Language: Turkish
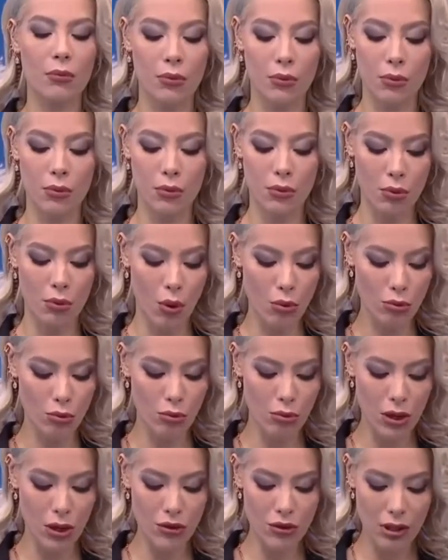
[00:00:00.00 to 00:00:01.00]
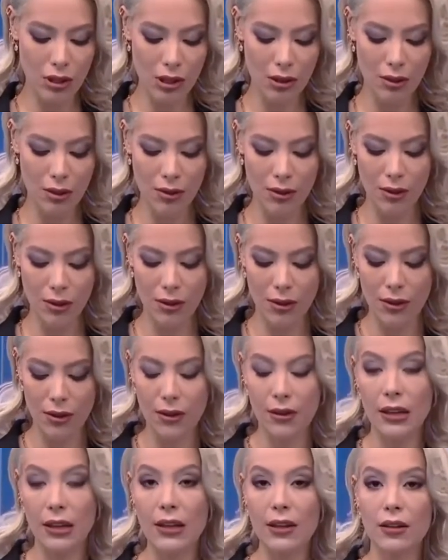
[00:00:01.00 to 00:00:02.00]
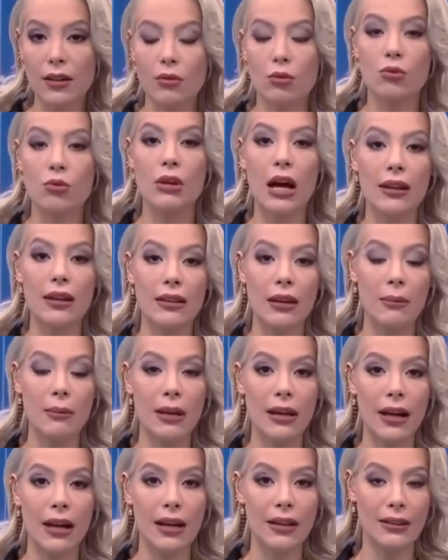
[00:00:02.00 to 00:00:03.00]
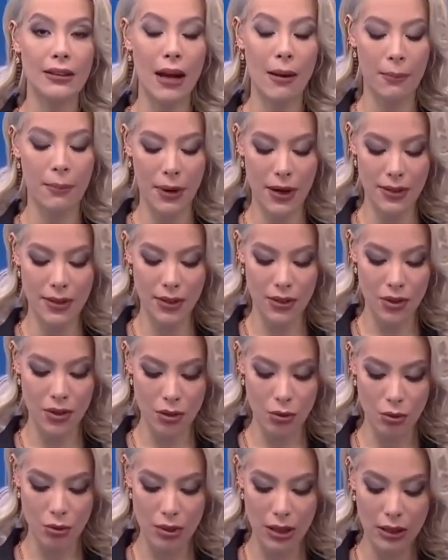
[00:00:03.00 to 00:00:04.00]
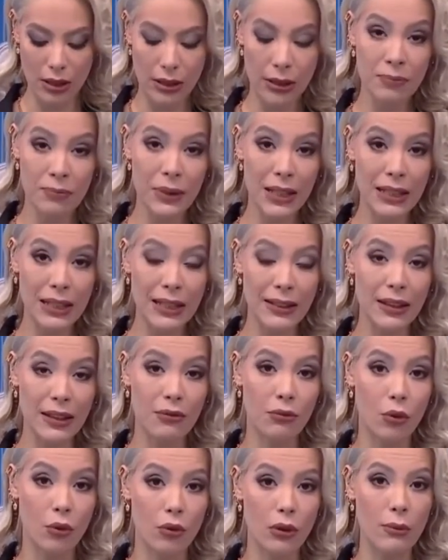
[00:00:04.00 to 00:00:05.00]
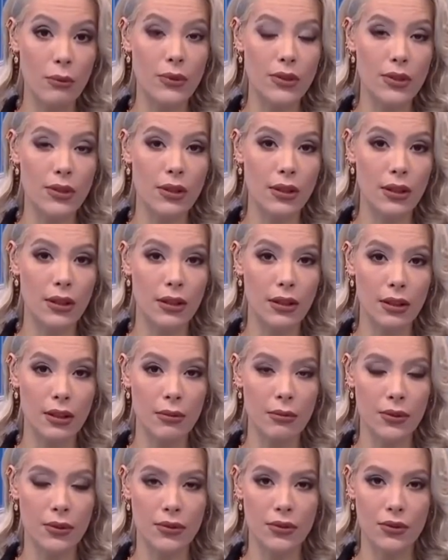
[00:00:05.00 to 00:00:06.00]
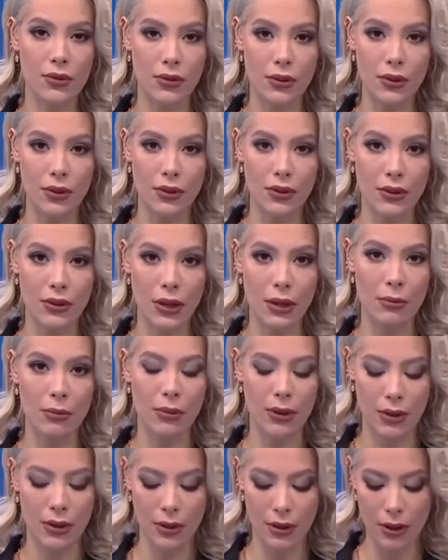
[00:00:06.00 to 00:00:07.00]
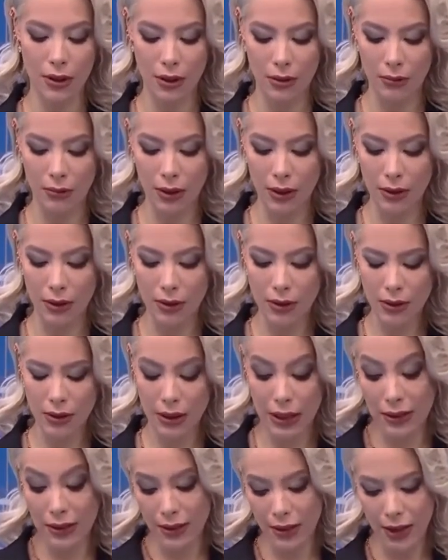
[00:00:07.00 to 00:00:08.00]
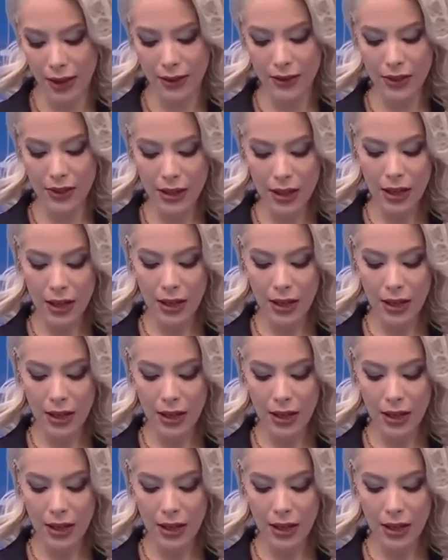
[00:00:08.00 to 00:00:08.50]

Bu son süreçte e, yeni düzenlemelerden bahsedeceğiz. Özellikle kitle fonlaması ile ilgili bir e, tebliğ yayınlandı, yenilendi.